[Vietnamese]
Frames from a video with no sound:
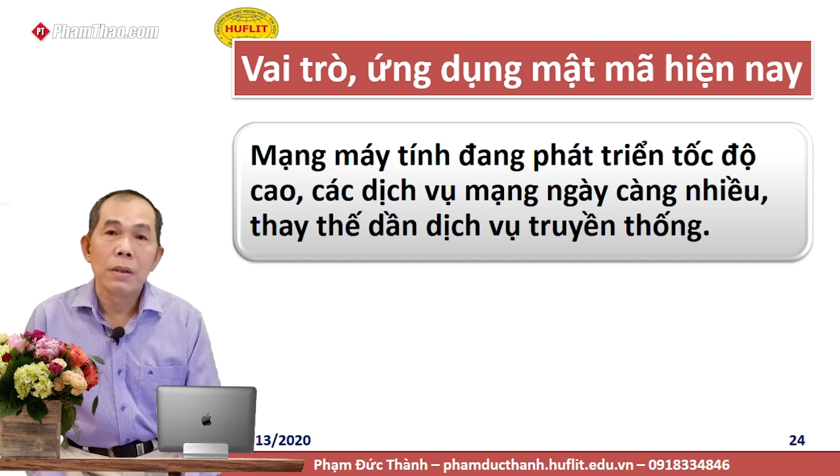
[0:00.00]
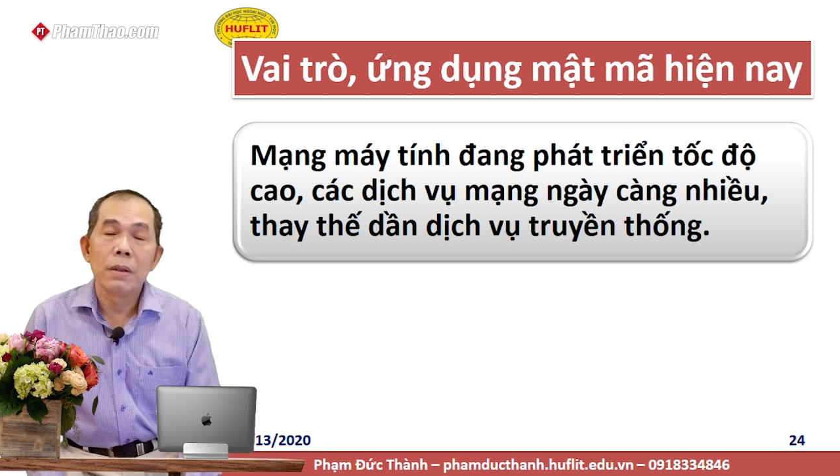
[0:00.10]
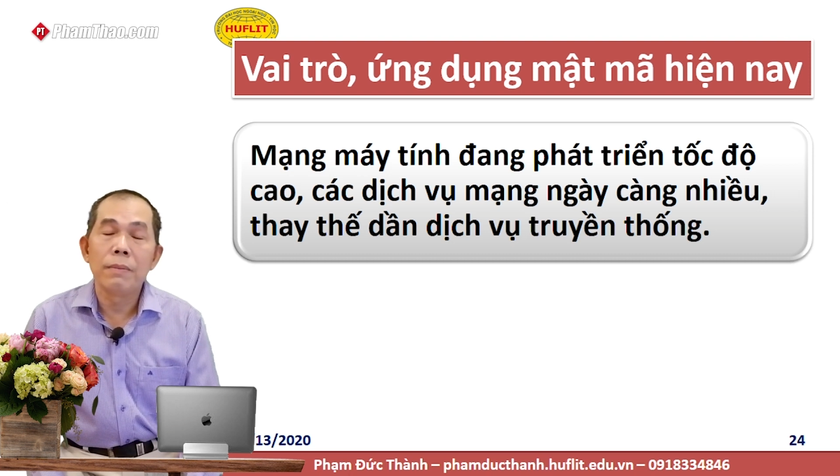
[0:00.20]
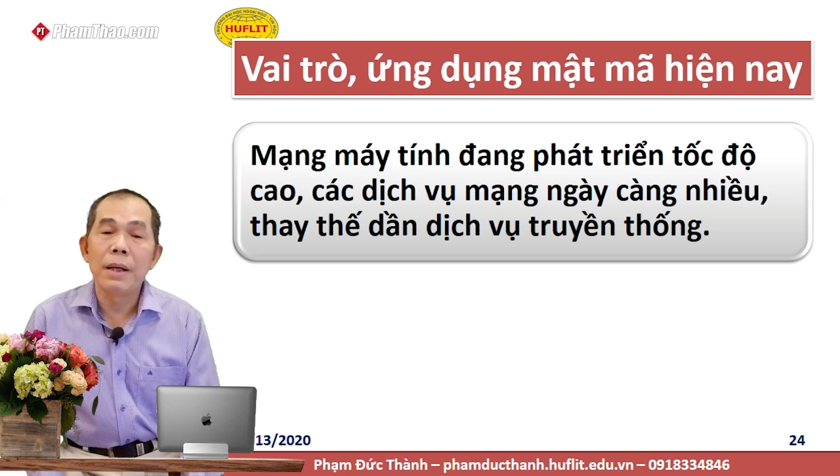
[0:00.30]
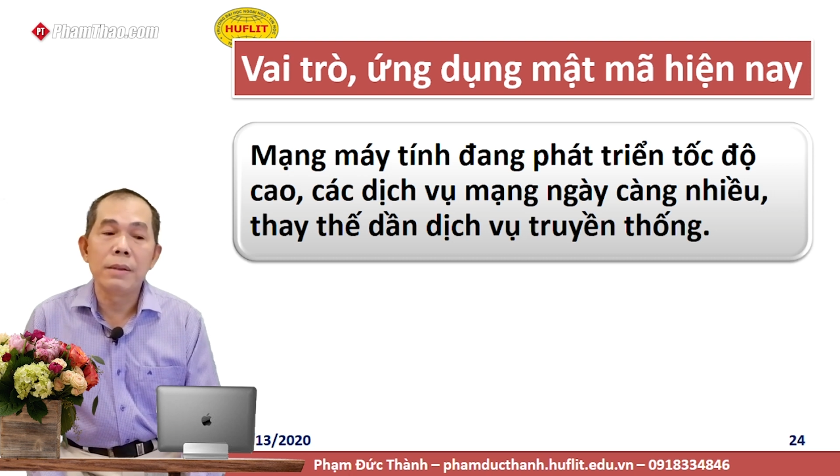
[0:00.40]

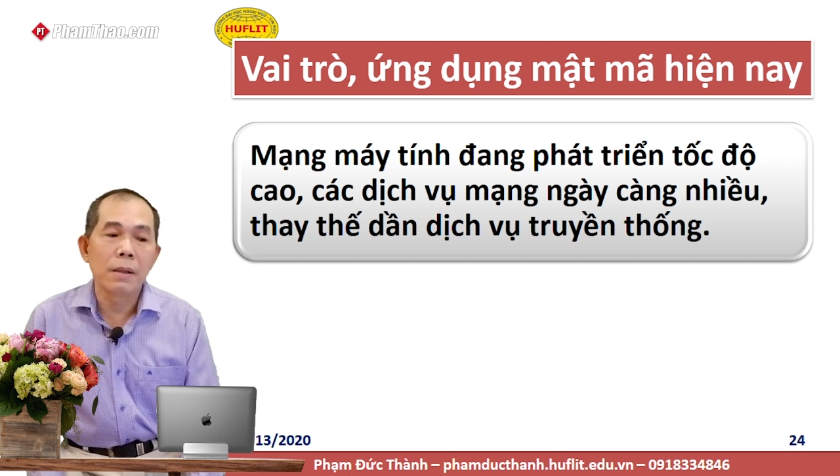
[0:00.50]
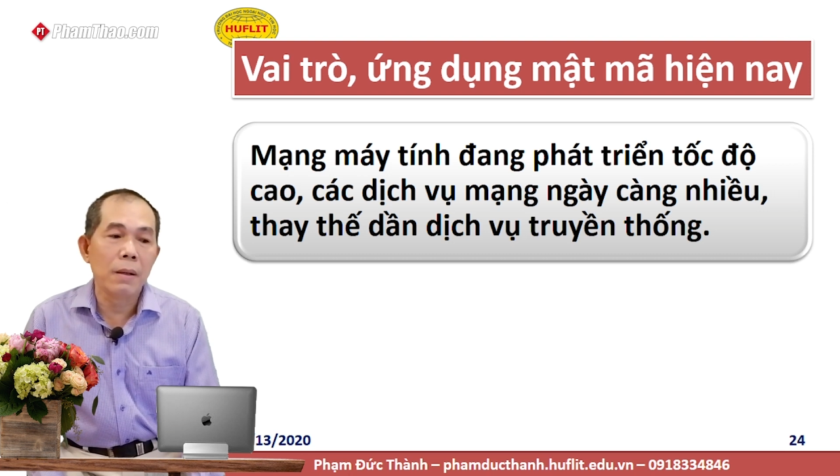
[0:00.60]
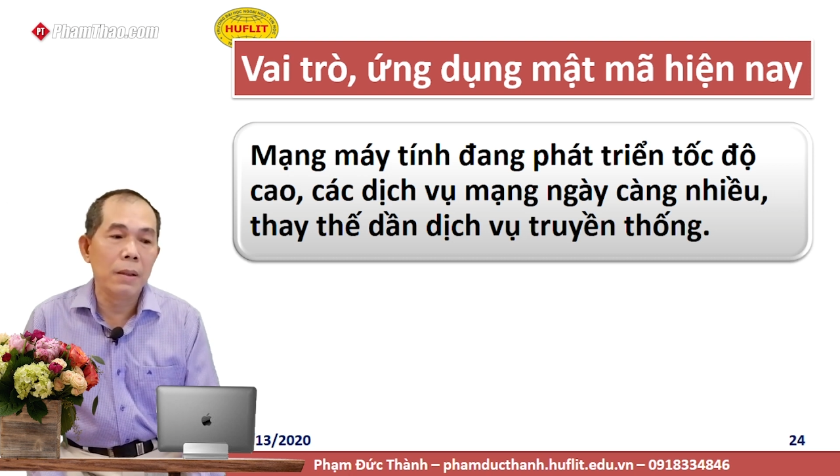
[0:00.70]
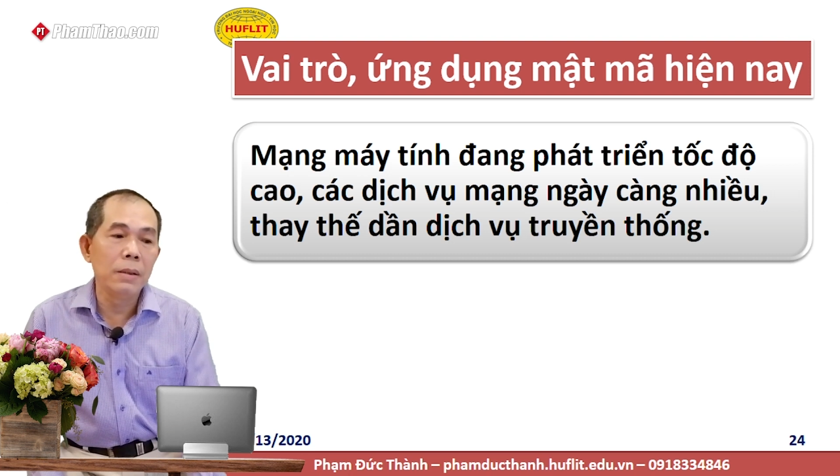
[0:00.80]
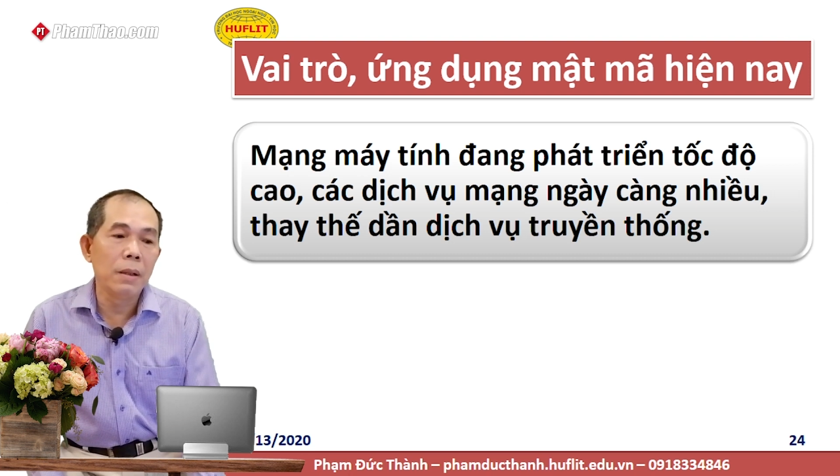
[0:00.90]
rồi vai
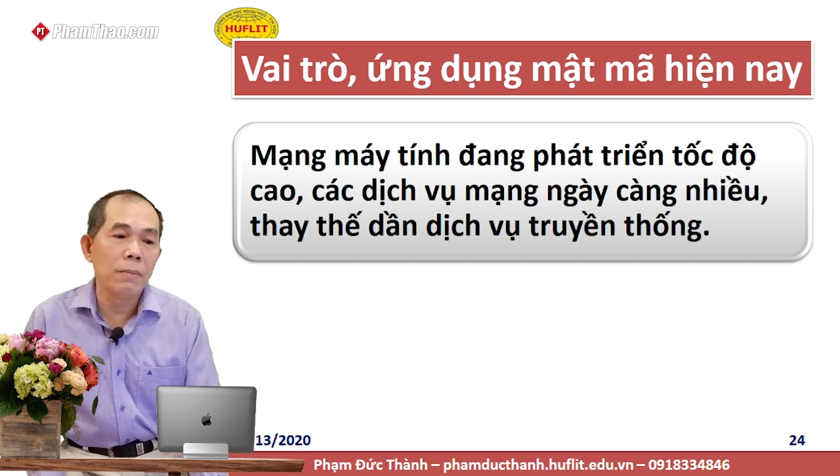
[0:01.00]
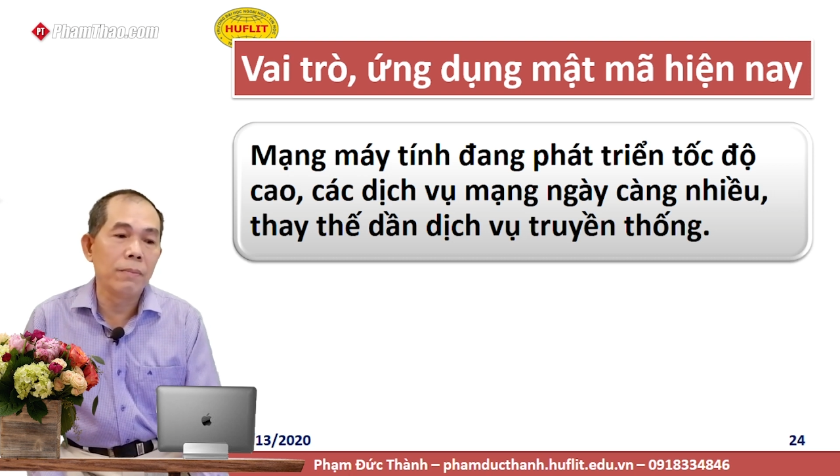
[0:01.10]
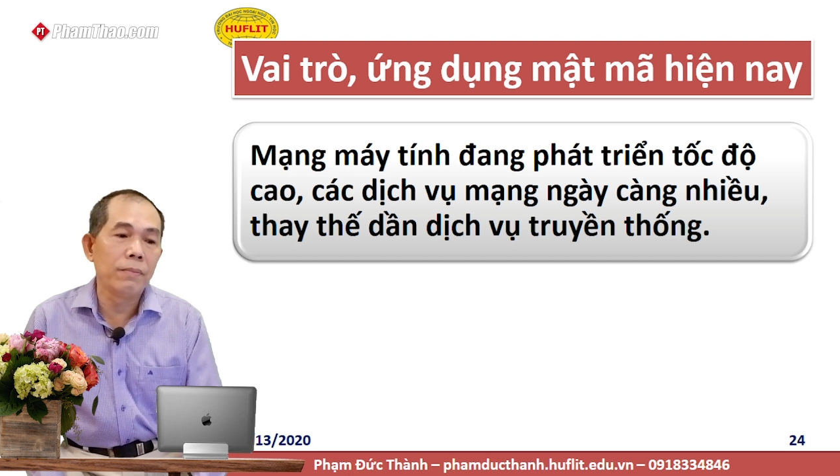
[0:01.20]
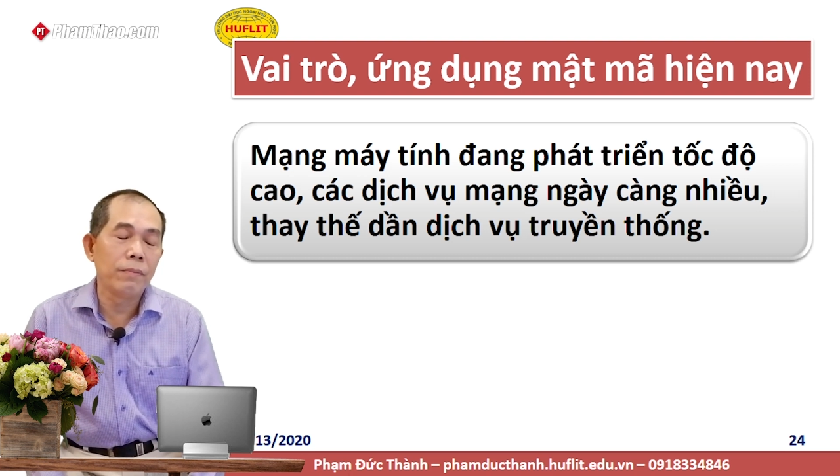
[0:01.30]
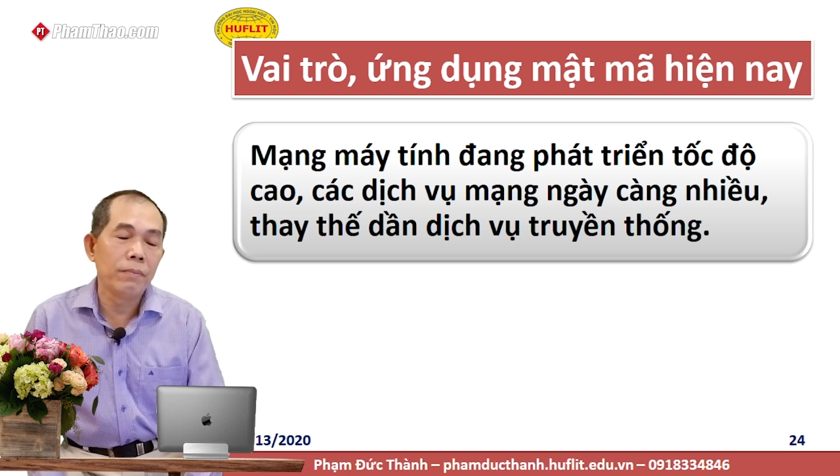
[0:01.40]
trò ứng dụng